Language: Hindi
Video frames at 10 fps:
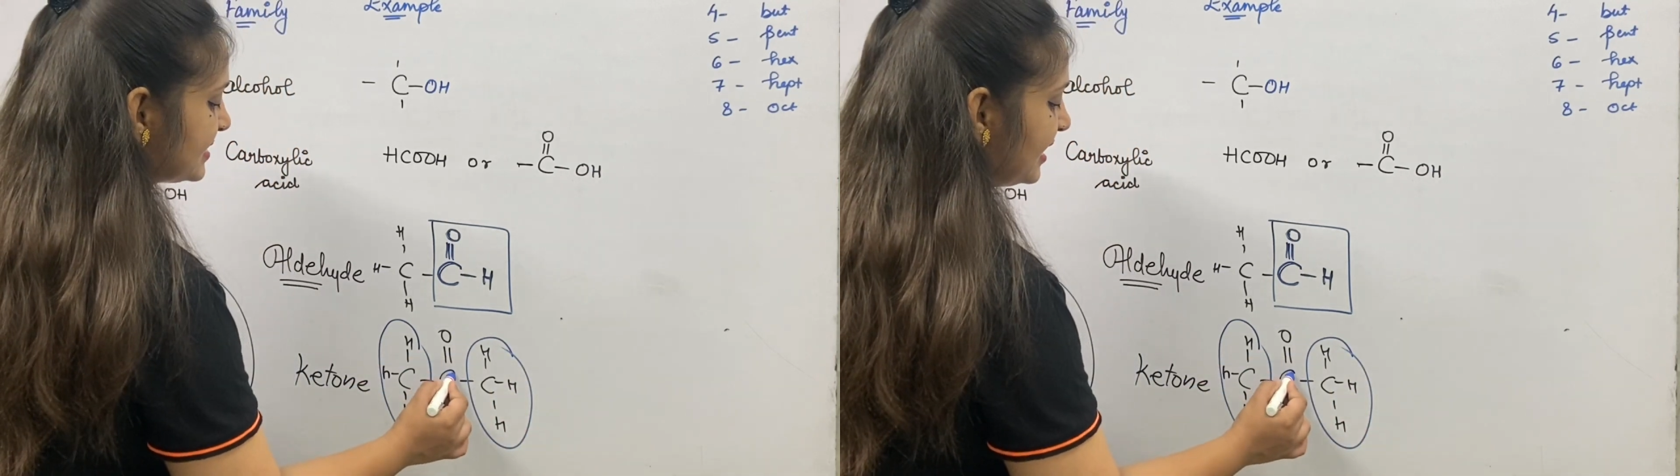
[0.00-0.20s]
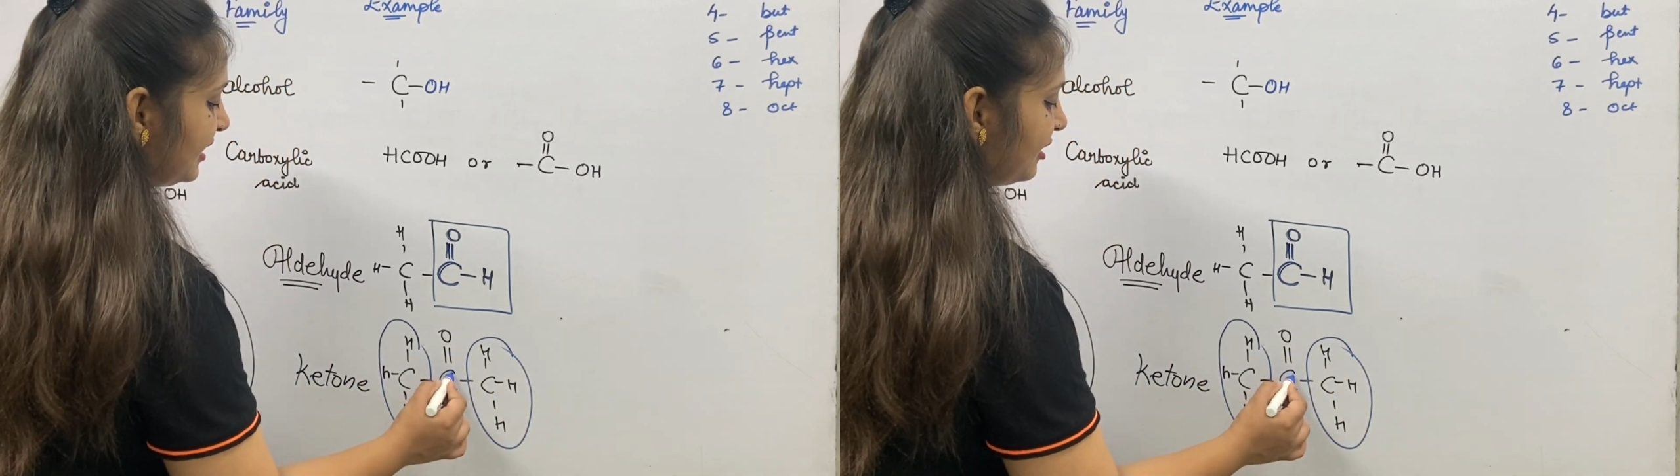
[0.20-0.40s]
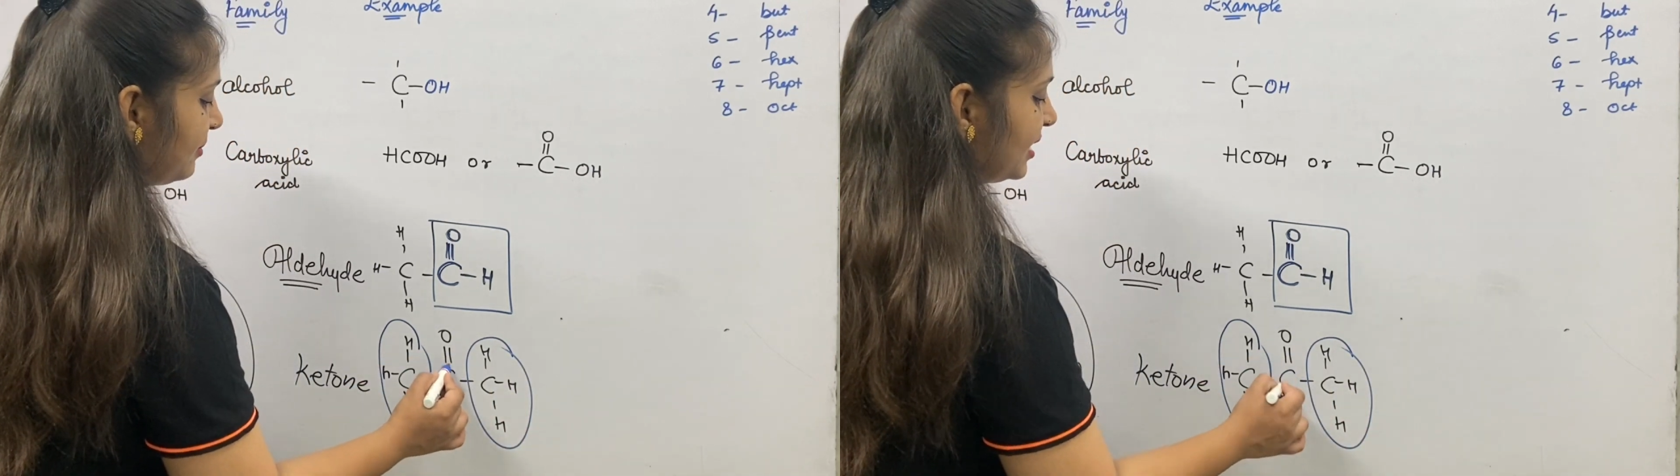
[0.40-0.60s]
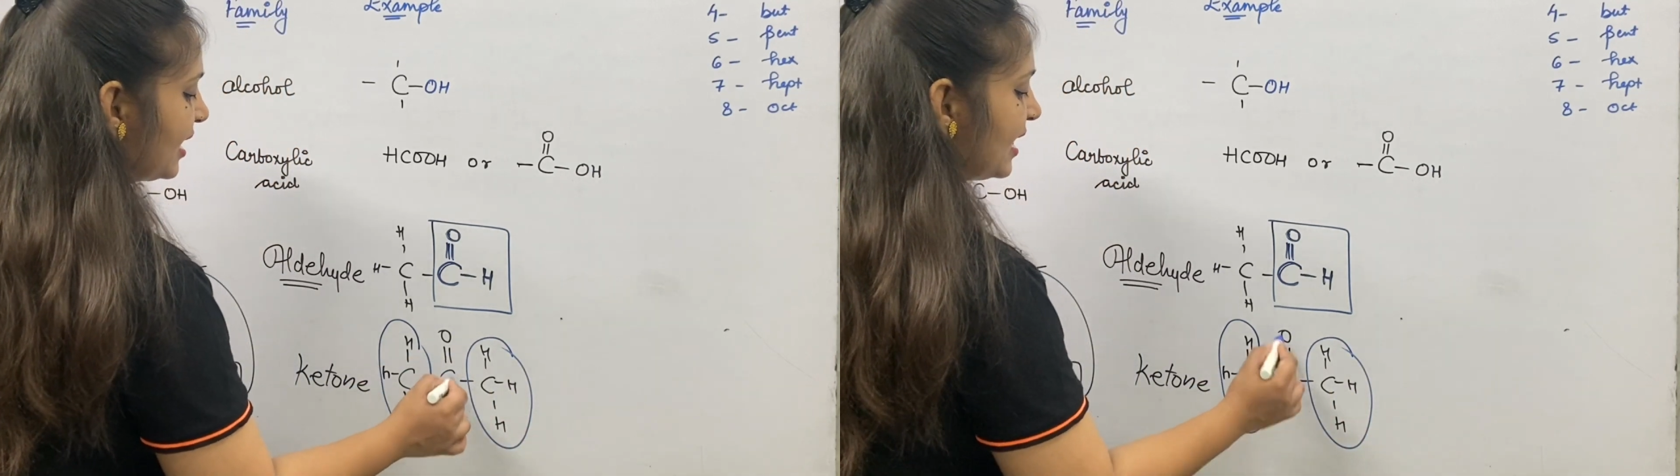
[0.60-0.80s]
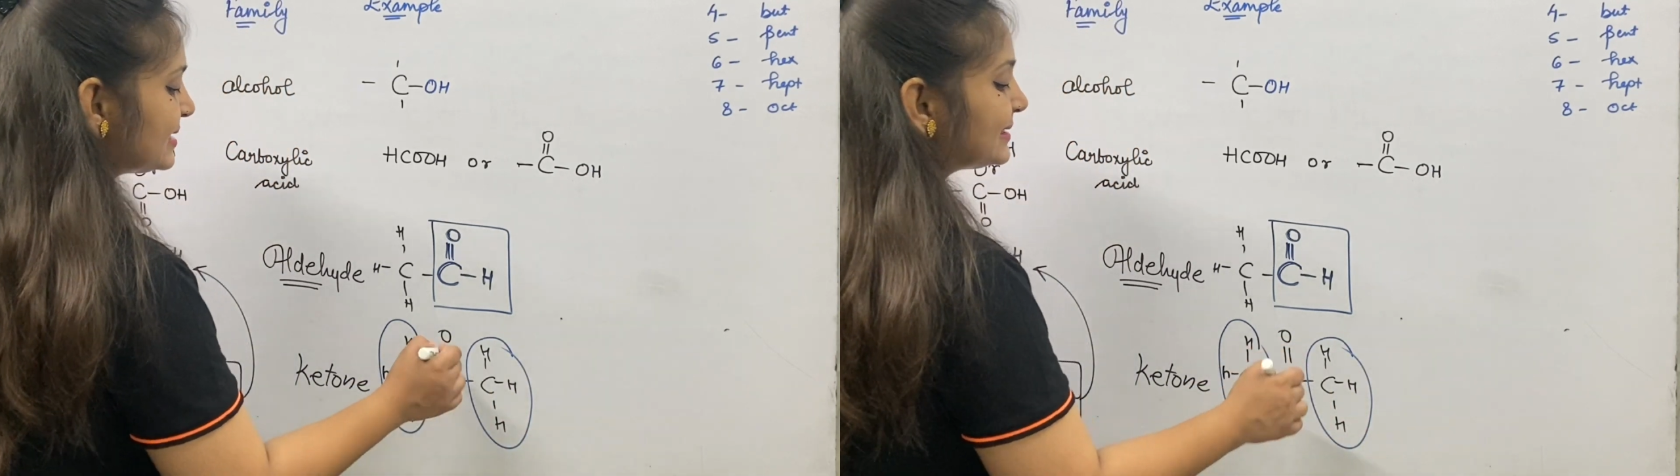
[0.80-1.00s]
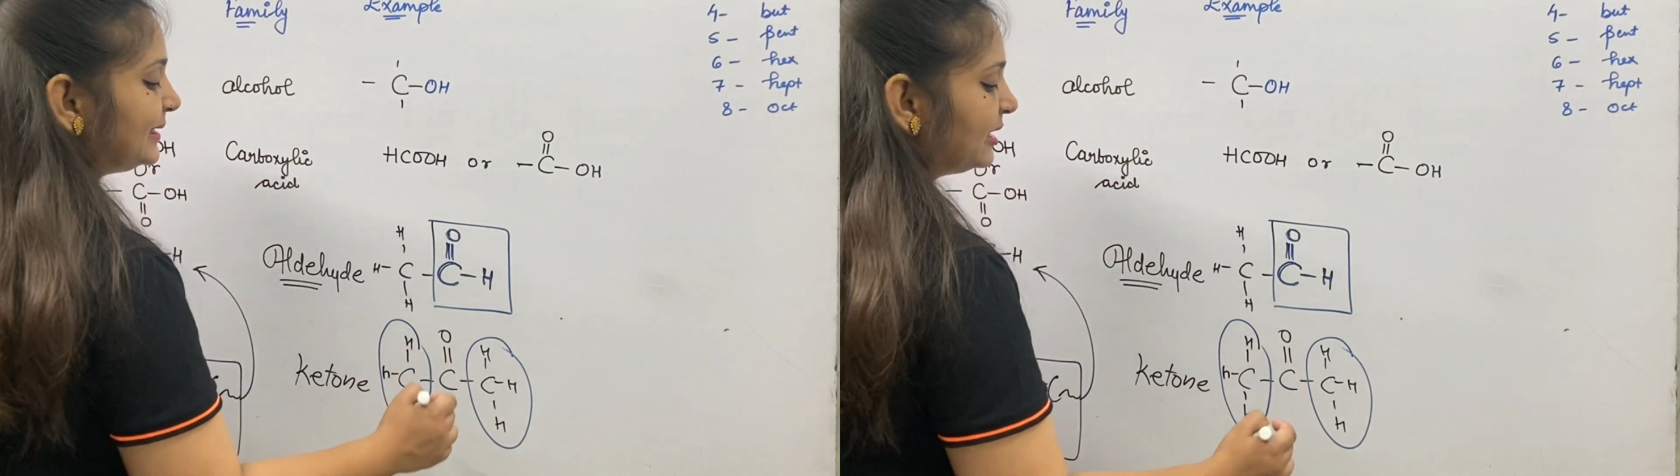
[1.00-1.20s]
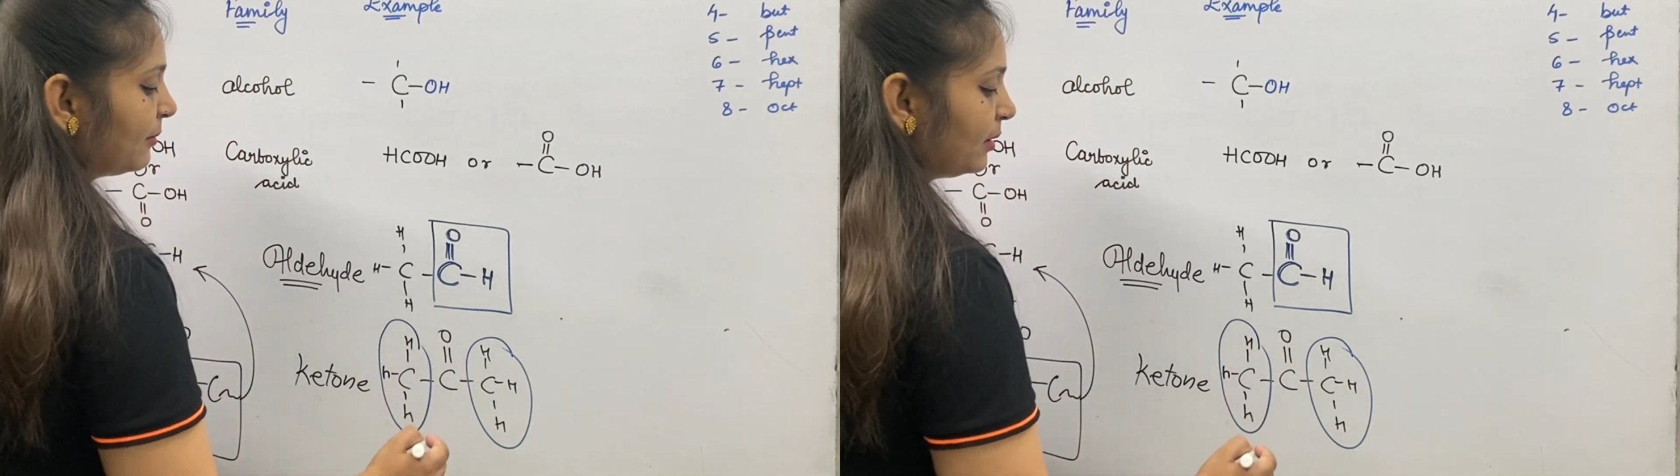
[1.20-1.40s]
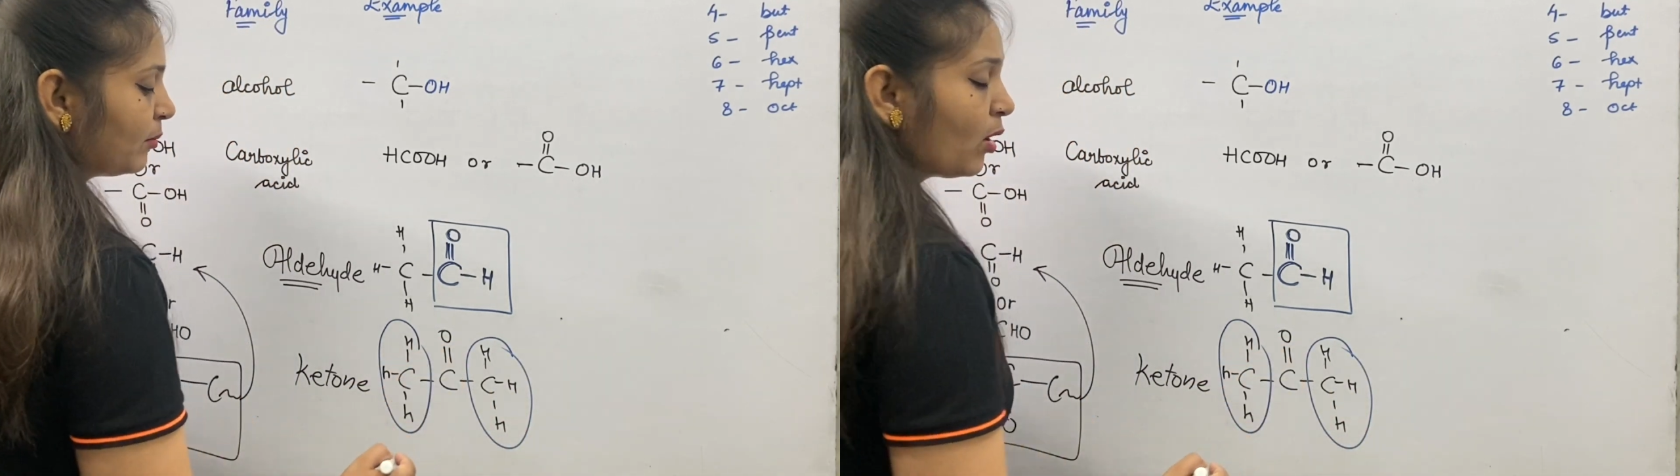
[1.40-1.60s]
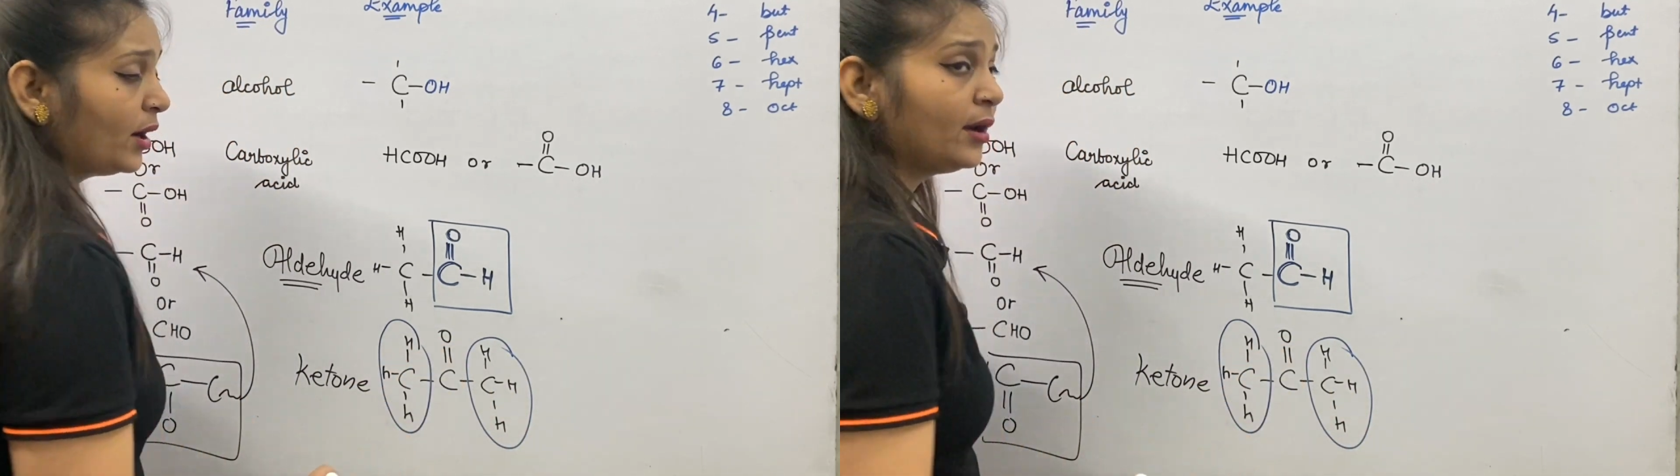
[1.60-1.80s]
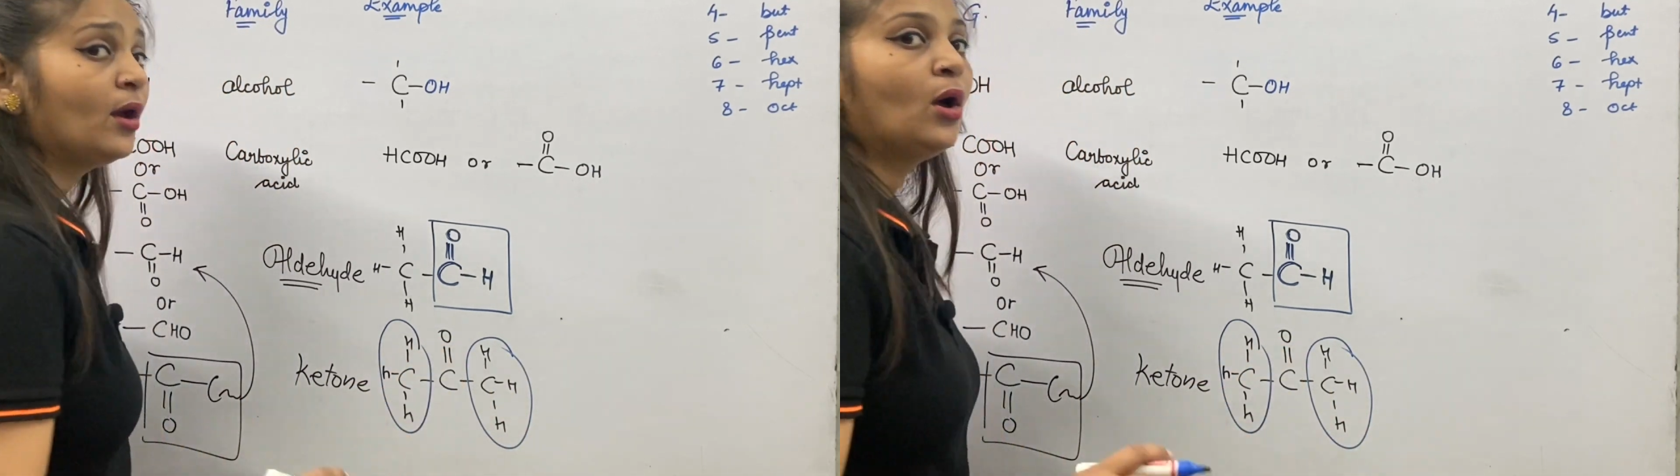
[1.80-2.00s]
सेंटर में क्या है सी डबल बॉन्ड